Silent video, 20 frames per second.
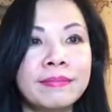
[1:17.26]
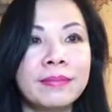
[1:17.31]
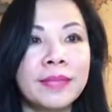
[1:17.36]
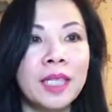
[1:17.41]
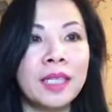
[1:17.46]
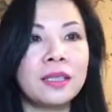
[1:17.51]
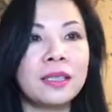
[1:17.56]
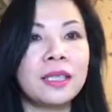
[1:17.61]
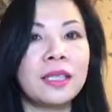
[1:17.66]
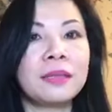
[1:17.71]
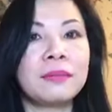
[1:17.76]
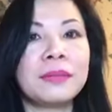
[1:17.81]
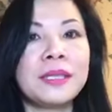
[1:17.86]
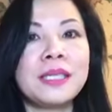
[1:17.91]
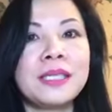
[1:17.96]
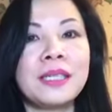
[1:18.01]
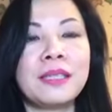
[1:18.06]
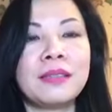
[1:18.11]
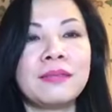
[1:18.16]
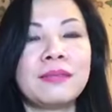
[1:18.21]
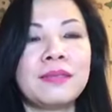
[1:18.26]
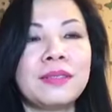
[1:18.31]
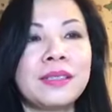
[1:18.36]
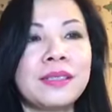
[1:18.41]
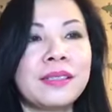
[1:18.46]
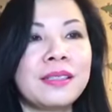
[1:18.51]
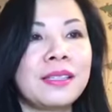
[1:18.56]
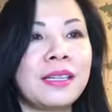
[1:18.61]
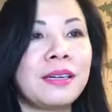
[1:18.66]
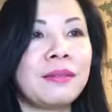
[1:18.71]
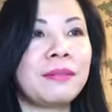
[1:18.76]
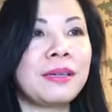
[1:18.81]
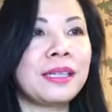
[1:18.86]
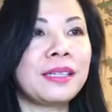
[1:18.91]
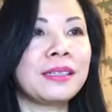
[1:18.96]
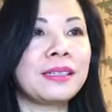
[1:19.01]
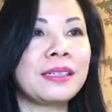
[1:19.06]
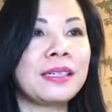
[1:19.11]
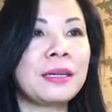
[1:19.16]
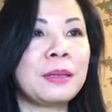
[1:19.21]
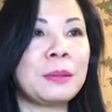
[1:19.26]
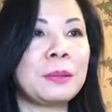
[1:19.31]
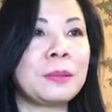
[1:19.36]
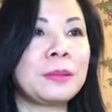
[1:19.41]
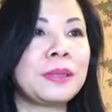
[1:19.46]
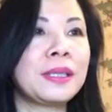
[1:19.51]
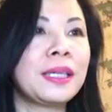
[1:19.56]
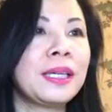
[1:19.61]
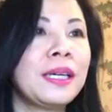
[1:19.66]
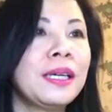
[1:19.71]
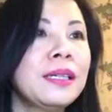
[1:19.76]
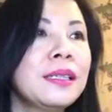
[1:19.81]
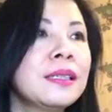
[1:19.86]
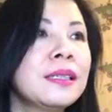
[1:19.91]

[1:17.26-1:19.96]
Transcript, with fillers: ok mấy anh chị vâng sẽ bắt đầu nhé